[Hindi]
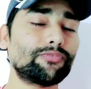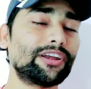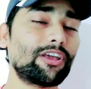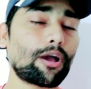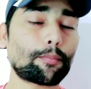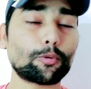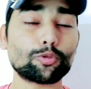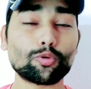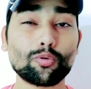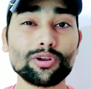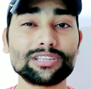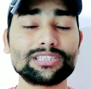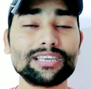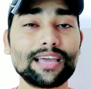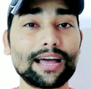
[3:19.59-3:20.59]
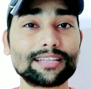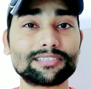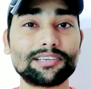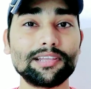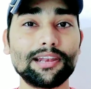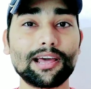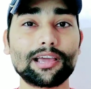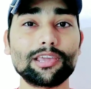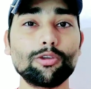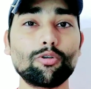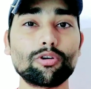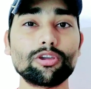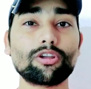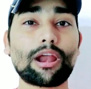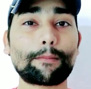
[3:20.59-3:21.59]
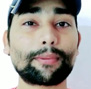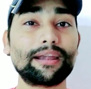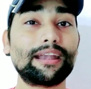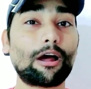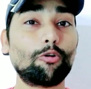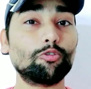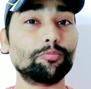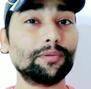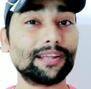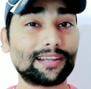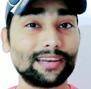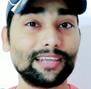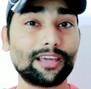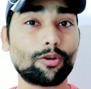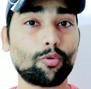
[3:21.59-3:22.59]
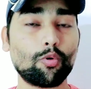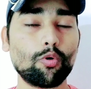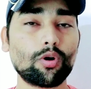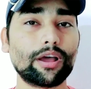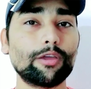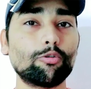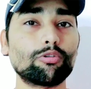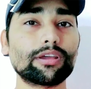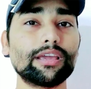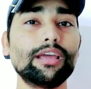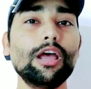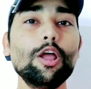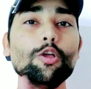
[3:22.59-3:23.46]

वीडियो आपको थोड़ी सी अच्छी लगी होगी और आपके डाउट भी क्लियर हो गए होंगे